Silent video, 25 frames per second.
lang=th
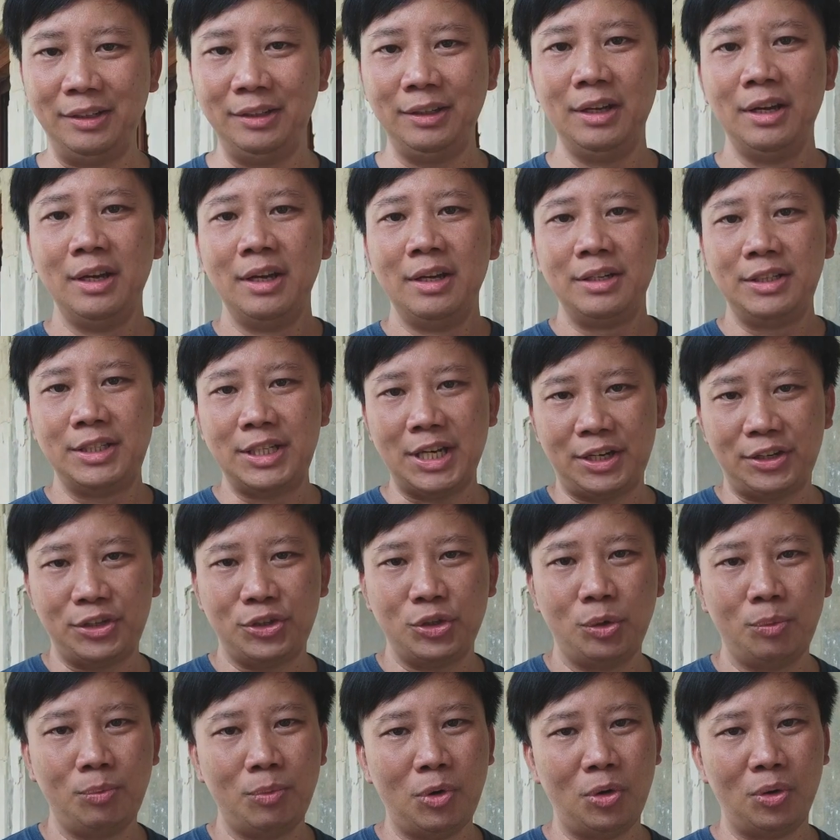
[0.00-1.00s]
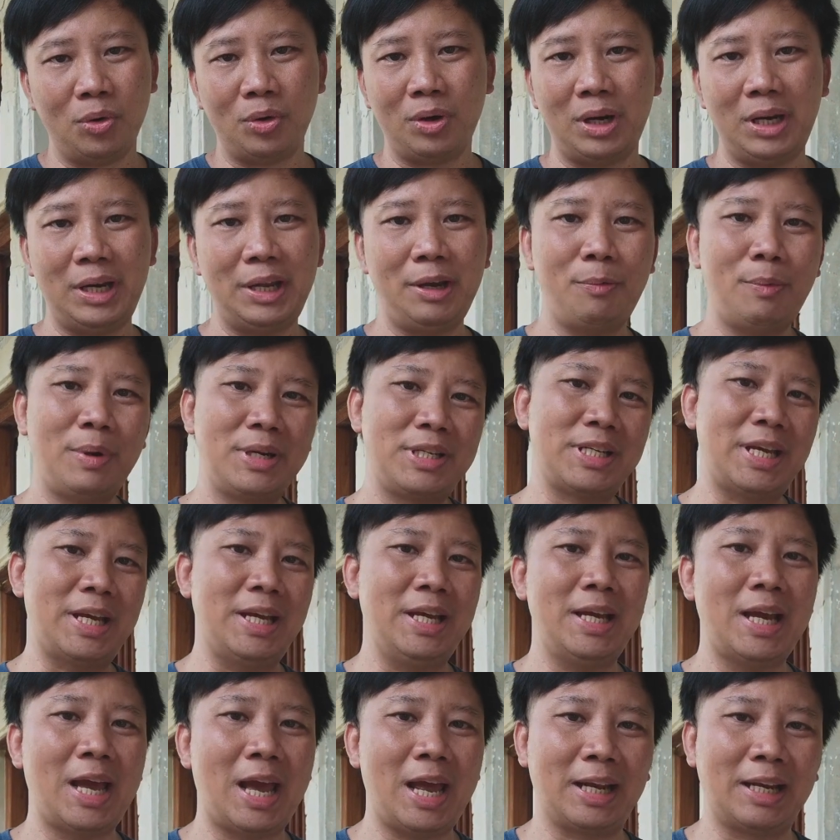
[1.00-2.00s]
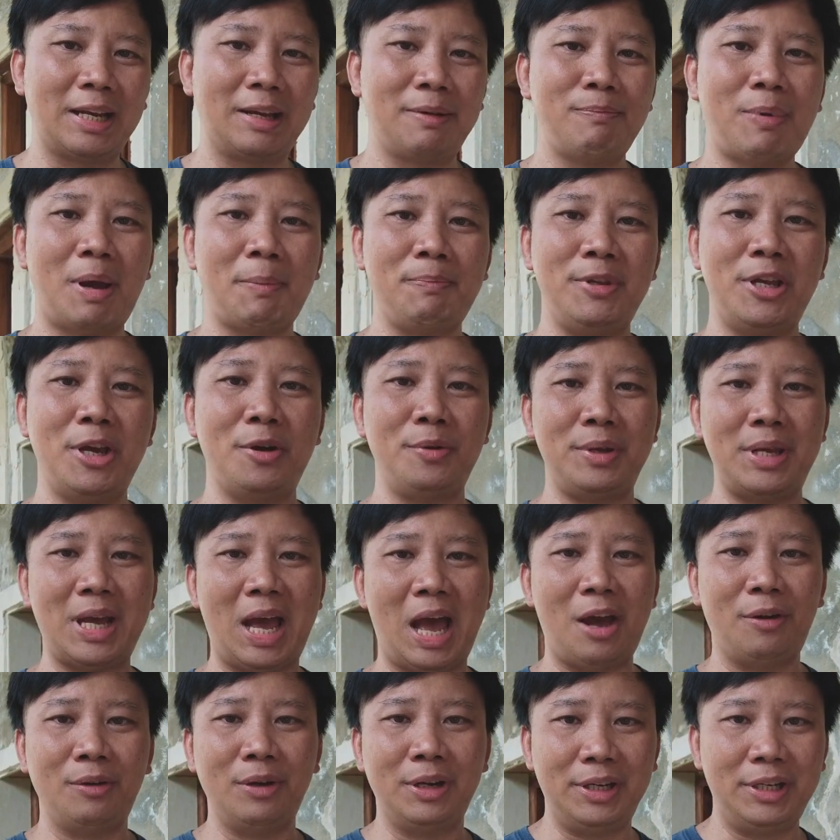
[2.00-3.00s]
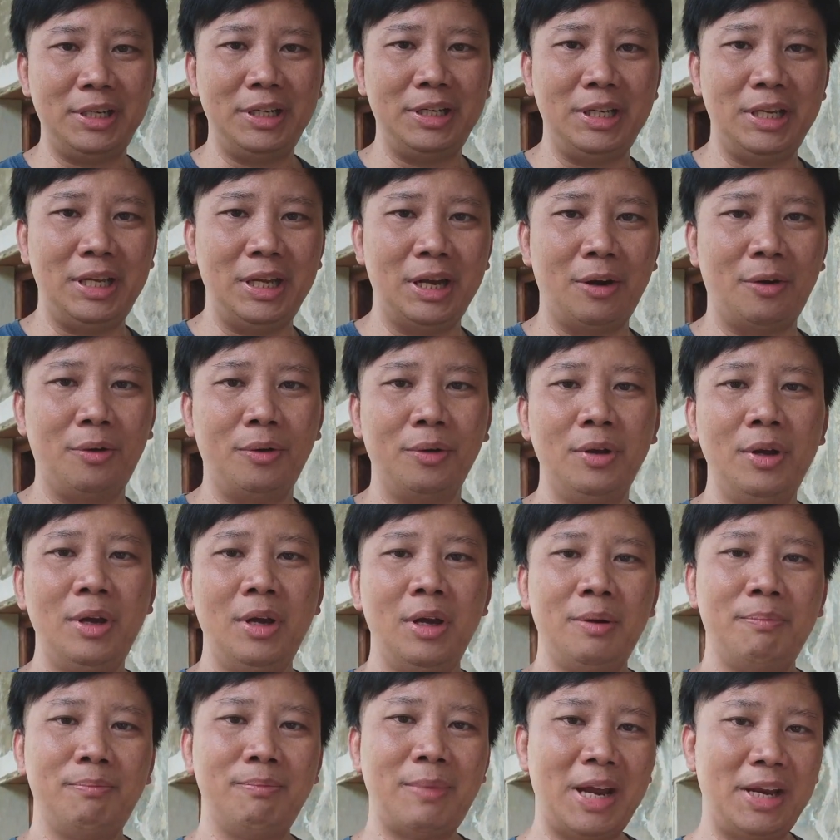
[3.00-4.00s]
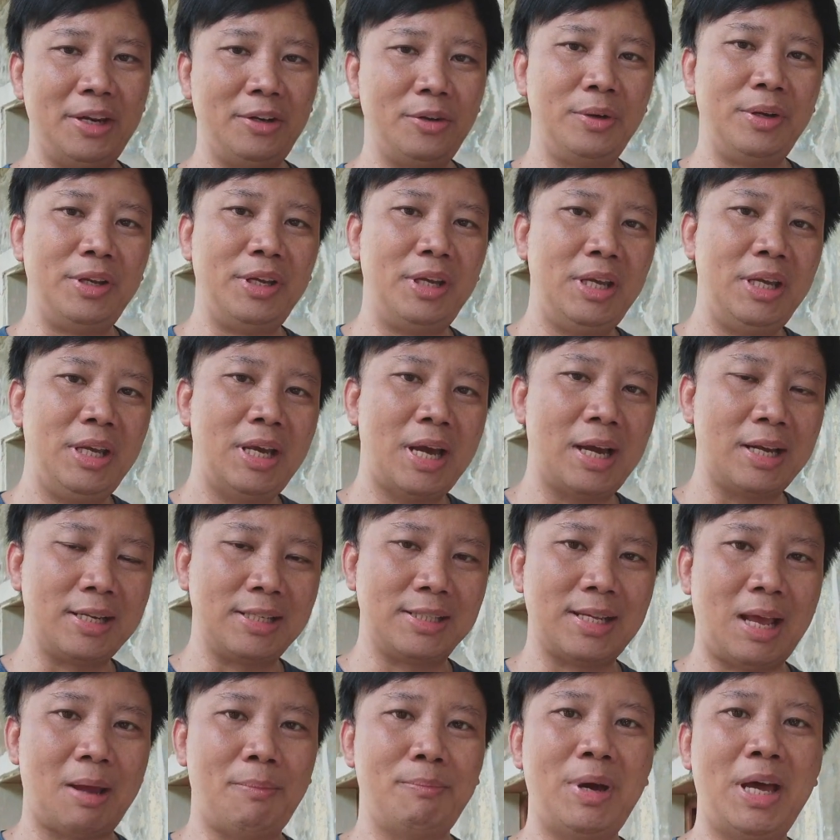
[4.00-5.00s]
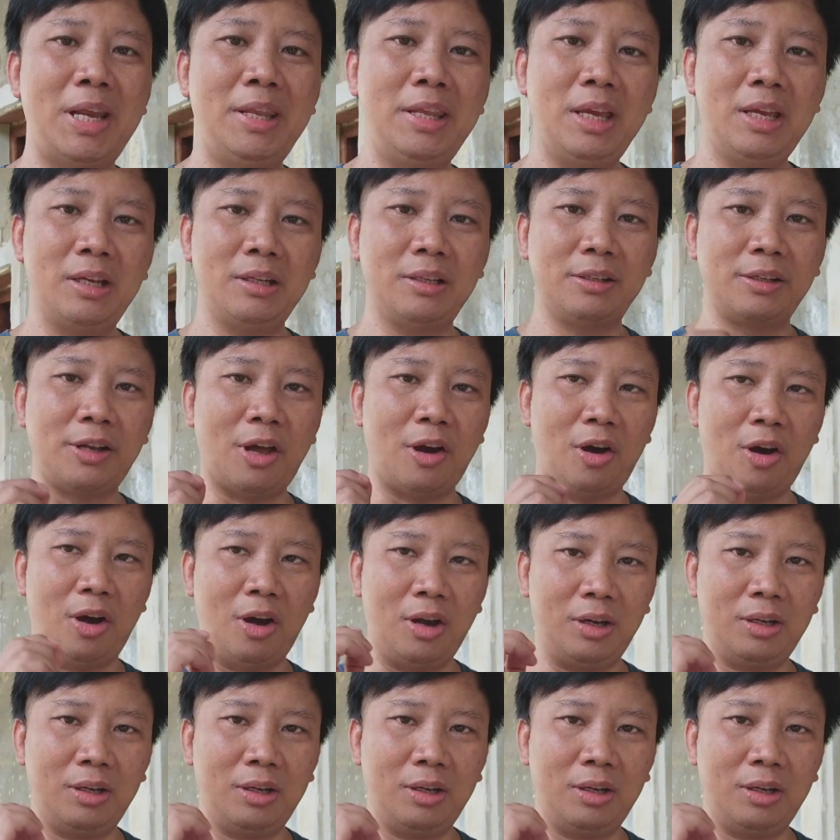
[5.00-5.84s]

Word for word: งเจ็ดชั่วโมงก็เรียกว่าใช้งานกันแบบยาวๆเลยทีเดียวไมค์ตัวนี้ยังสามารถที่จะต่อ